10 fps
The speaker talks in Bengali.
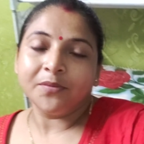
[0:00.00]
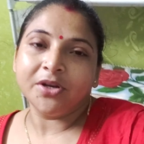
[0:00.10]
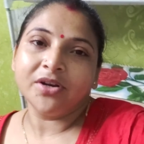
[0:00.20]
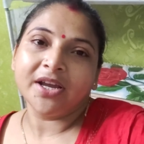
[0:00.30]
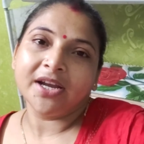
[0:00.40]

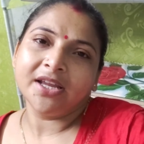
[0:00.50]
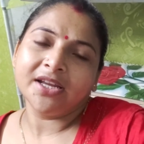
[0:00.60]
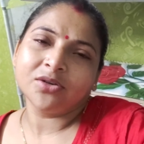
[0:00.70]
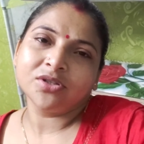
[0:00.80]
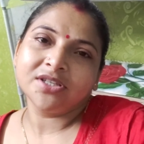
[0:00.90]
ভিডিওটা এখানেই এন্ড
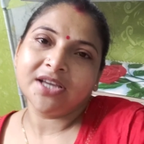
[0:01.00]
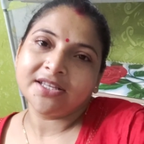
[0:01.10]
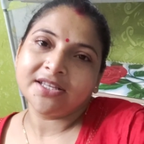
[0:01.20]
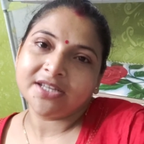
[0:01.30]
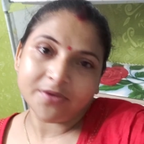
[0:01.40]
করছি
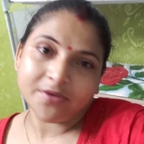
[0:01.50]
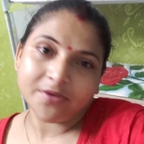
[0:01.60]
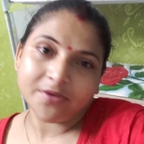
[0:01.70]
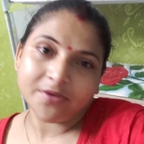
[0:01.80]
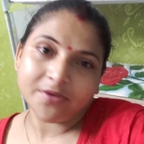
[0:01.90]
আজকের ভিডিওটা
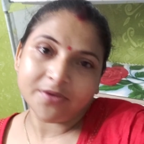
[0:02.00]
যদি ভালো